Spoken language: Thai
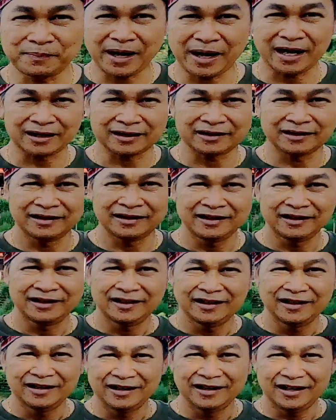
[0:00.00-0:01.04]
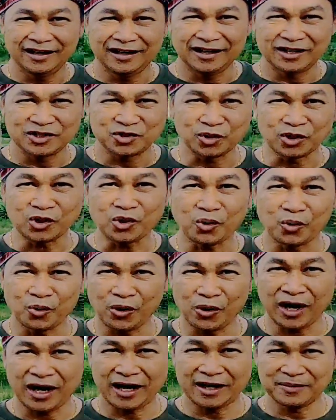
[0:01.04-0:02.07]
ชผักสวนครั
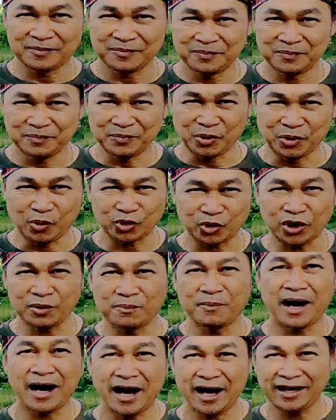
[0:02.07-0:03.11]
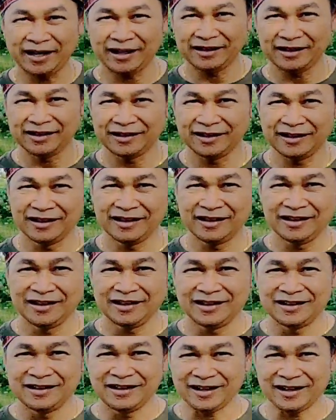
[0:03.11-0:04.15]
วปลูกต้นไม้
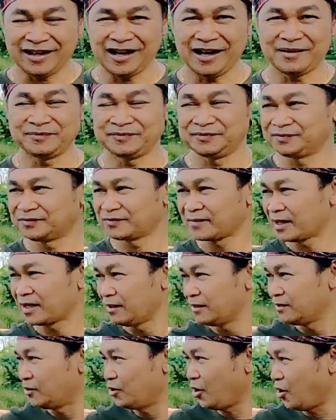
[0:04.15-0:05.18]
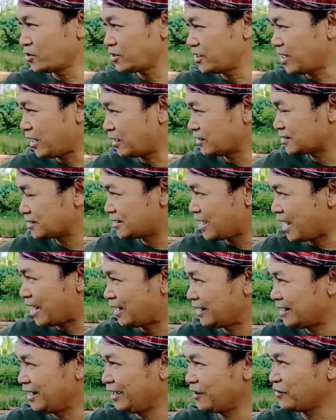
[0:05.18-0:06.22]
นะครับนอกจากสระ
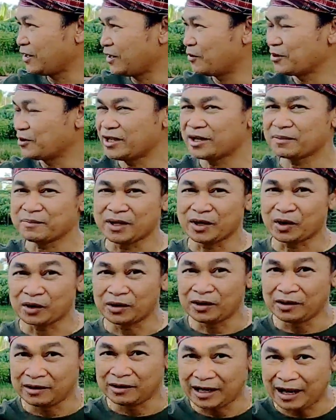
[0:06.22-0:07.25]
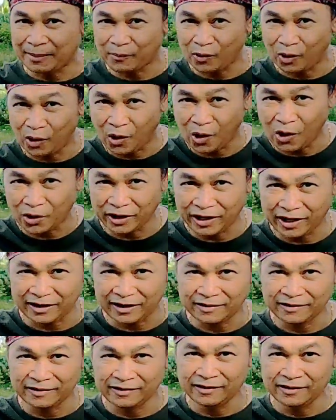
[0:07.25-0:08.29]
แล้วเรายังมีลำคลองเนี่ย
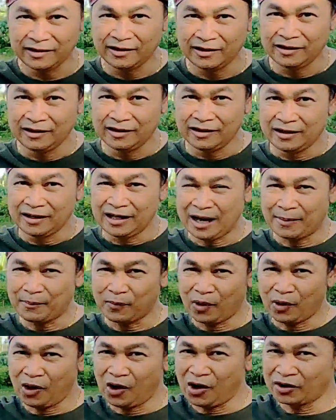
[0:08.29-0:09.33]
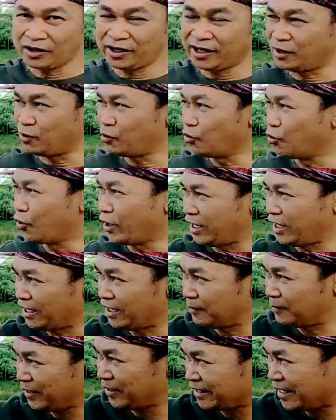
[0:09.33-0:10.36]
ลำคลองเนี่ยอวย
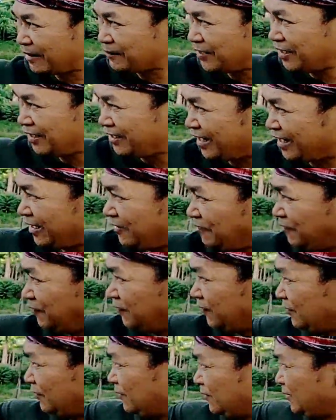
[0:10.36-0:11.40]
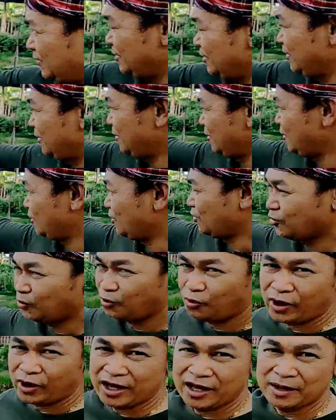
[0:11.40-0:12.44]
ไปตามที่นะ
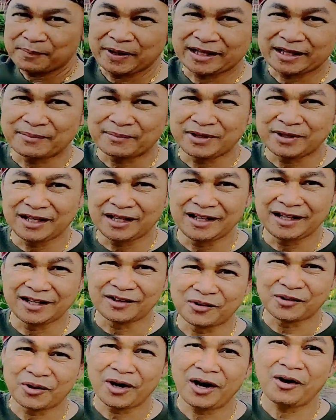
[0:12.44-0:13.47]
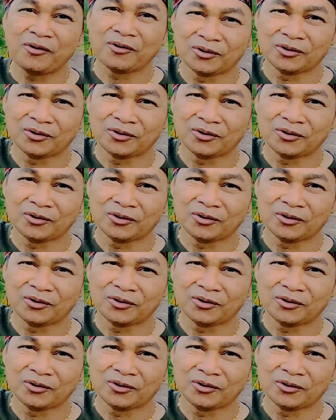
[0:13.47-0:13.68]
อวยไปตามที่ดินของเฮ้า